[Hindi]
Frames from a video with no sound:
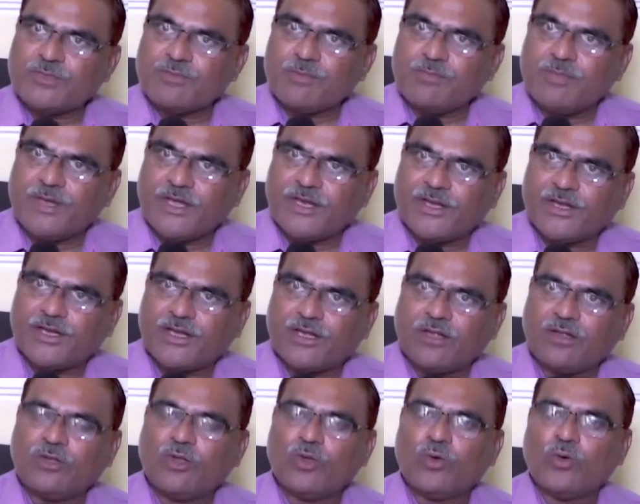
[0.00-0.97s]
बच्चे में भय
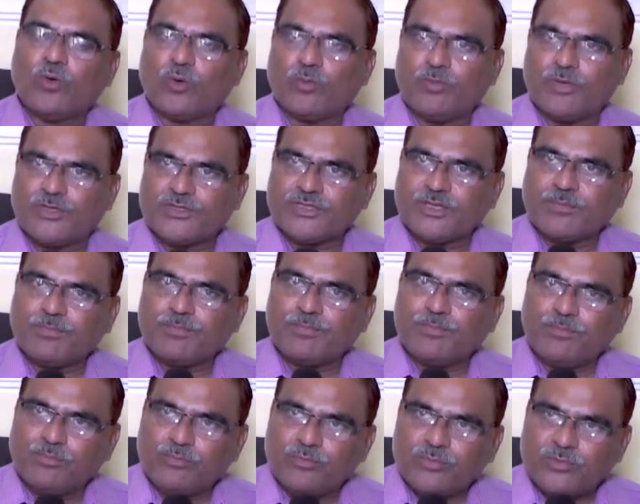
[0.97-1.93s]
रहेगा और बच्चा
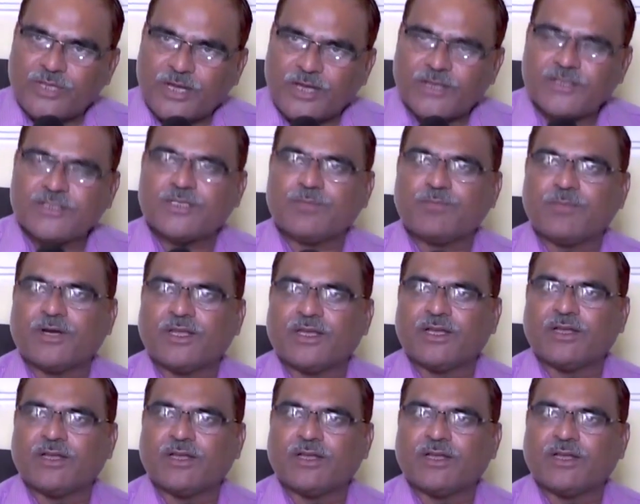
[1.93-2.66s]
ध्यान से